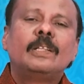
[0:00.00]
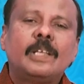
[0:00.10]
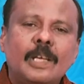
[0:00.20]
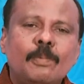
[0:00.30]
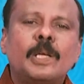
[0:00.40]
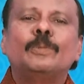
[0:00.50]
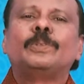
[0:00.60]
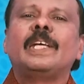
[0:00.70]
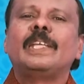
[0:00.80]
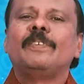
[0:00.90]
திருமணம்
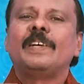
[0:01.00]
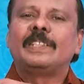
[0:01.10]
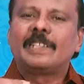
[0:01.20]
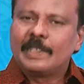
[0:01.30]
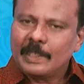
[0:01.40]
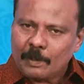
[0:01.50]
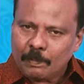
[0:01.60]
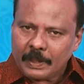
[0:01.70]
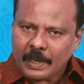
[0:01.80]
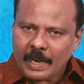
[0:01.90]
செய்து வைத்ததுக்கு
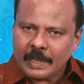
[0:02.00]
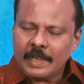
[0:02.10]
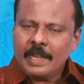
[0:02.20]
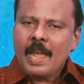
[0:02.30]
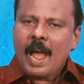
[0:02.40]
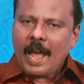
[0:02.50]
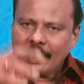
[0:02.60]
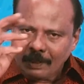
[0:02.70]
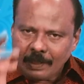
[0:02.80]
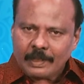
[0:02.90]
பின்னாடி
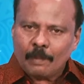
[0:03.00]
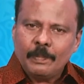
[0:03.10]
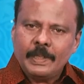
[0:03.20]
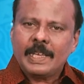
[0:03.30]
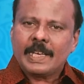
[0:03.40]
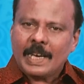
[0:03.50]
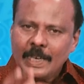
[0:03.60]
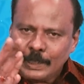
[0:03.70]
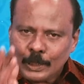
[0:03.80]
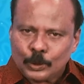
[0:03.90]
அந்த தம்பதியர்கள்
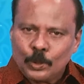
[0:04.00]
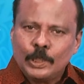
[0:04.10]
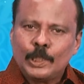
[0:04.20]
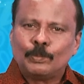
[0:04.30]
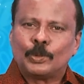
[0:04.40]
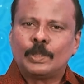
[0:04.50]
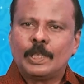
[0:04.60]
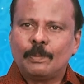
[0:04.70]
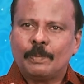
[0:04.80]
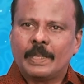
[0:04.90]
இந்த சோதிடம்
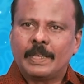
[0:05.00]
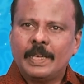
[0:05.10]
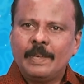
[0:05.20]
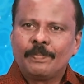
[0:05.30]
சொன்னது மாதிரி